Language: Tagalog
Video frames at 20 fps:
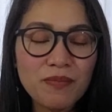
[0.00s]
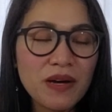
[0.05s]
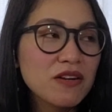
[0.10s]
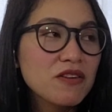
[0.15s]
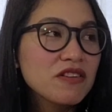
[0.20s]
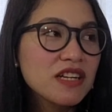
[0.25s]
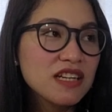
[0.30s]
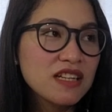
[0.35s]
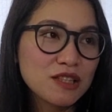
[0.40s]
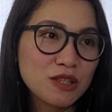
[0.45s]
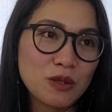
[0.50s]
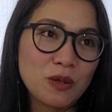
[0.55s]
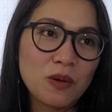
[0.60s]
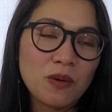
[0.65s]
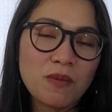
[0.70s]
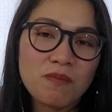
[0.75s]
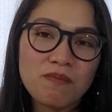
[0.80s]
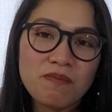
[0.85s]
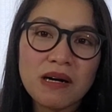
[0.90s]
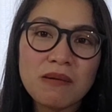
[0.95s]
Pero real
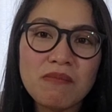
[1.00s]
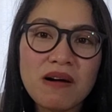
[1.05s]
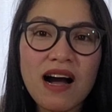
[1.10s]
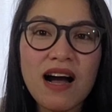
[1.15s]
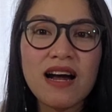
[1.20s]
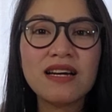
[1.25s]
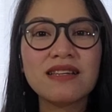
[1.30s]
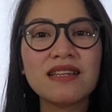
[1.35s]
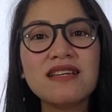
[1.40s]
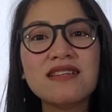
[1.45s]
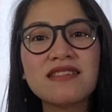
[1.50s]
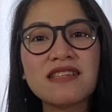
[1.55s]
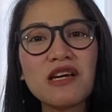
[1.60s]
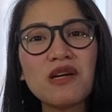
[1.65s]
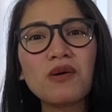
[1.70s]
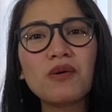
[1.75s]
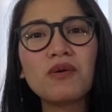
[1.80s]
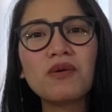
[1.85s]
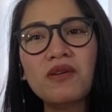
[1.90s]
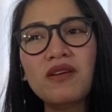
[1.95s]
talk, pag mga artista
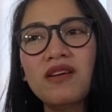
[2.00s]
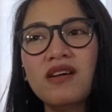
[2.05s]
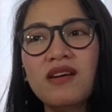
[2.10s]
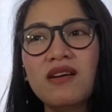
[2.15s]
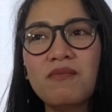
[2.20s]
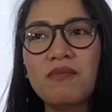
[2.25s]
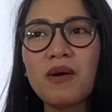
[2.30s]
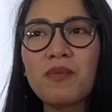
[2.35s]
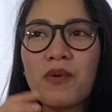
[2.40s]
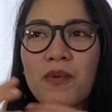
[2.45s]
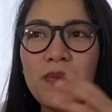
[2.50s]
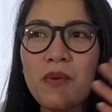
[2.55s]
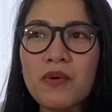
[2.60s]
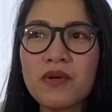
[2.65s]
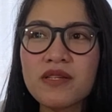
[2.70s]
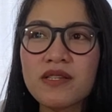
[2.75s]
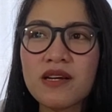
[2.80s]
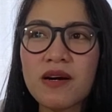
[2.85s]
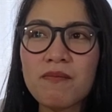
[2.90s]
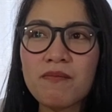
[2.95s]
yung
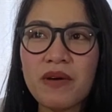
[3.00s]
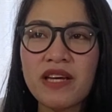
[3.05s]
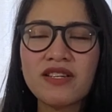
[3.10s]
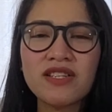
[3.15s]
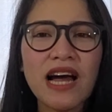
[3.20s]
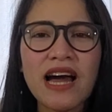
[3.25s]
magpo-post ng page.